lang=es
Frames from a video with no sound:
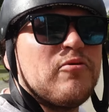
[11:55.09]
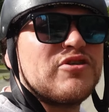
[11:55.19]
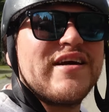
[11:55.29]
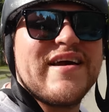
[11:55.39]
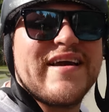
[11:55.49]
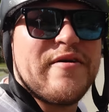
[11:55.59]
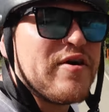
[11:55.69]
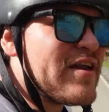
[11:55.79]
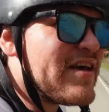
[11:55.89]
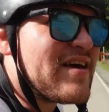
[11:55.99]
de Puyén es que
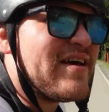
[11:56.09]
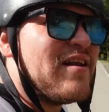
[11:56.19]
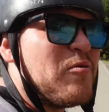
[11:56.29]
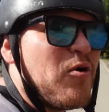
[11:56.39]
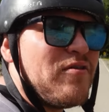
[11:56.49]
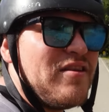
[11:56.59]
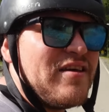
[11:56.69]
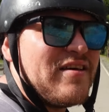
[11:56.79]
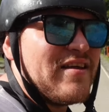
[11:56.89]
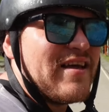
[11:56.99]
viene el bondi